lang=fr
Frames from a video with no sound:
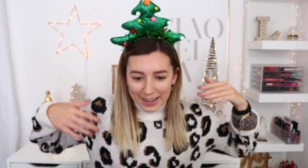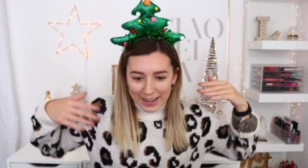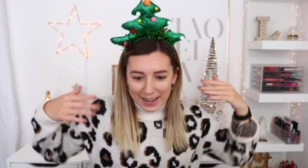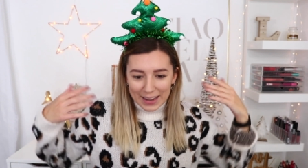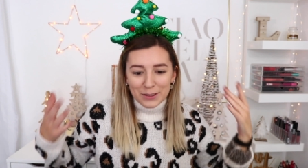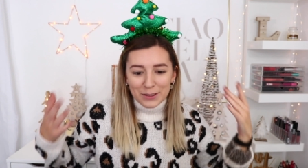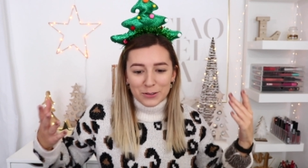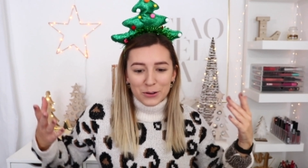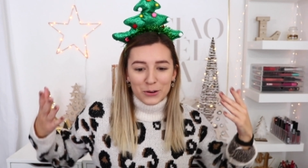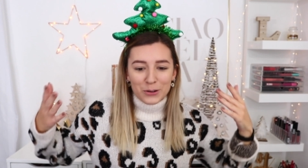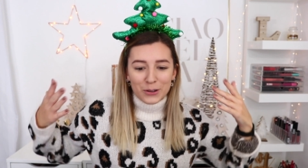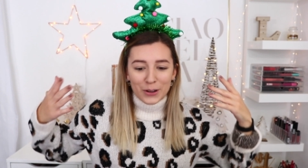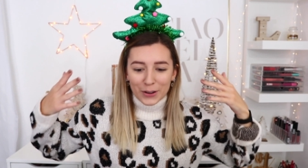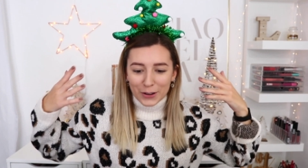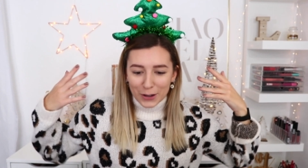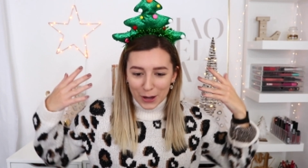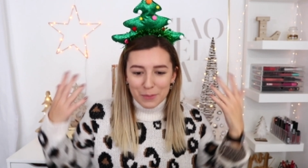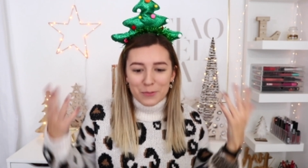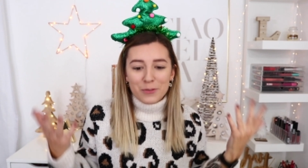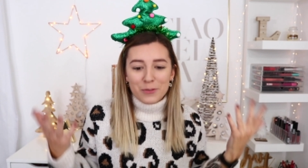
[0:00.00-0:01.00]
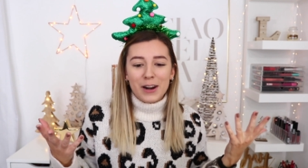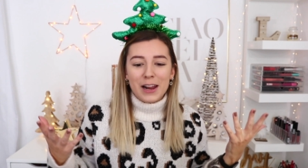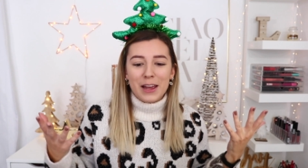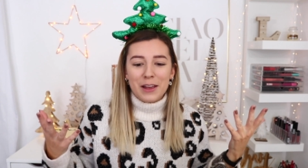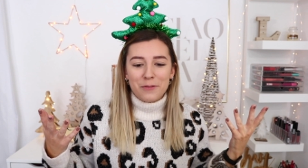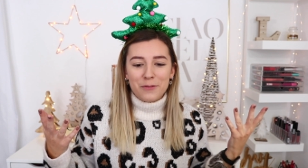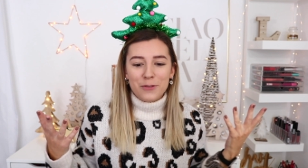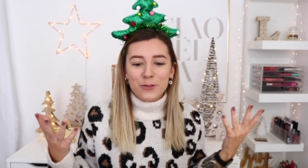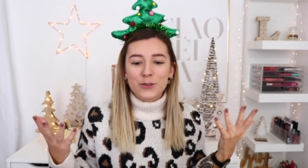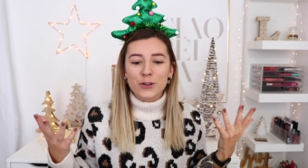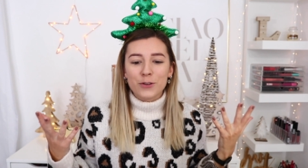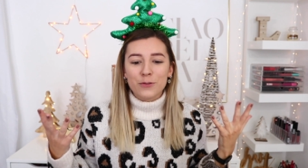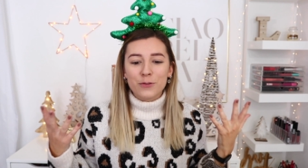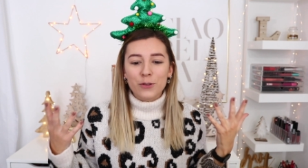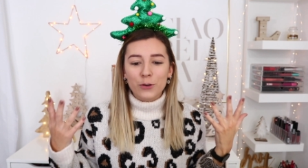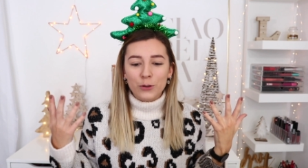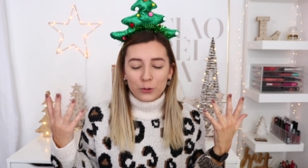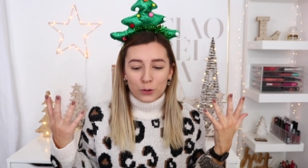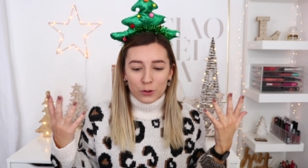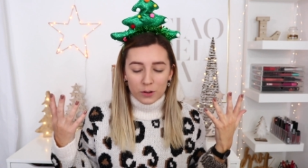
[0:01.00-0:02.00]
Et donc, comme vous l'avez vu, je
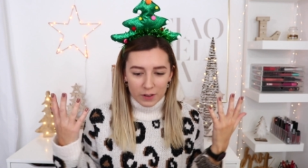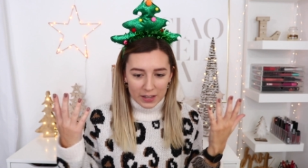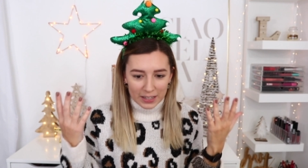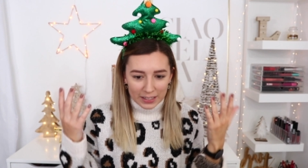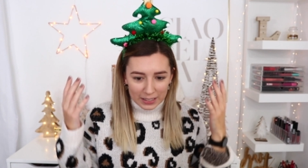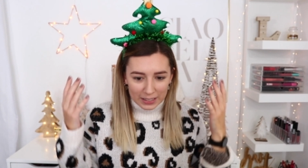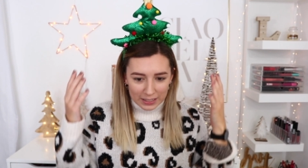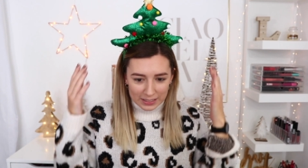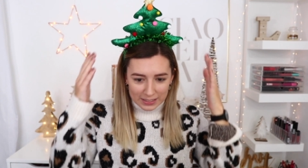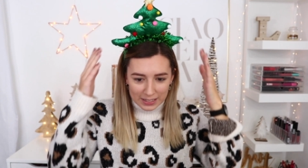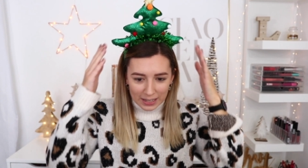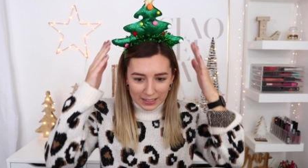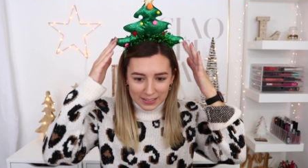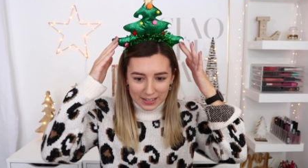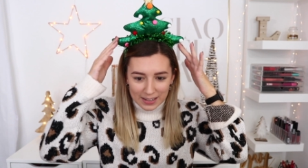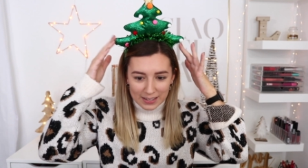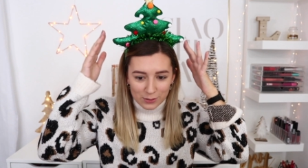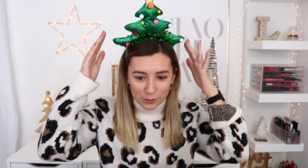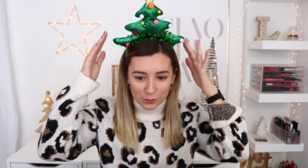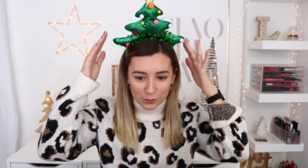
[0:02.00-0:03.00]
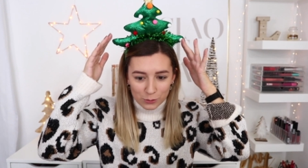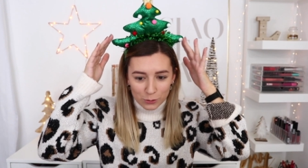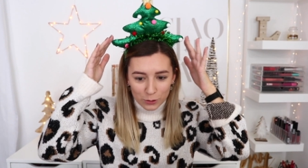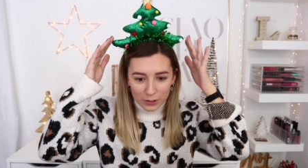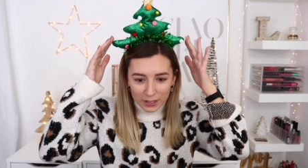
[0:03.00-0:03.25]
vous retrouve avec un serre-tête de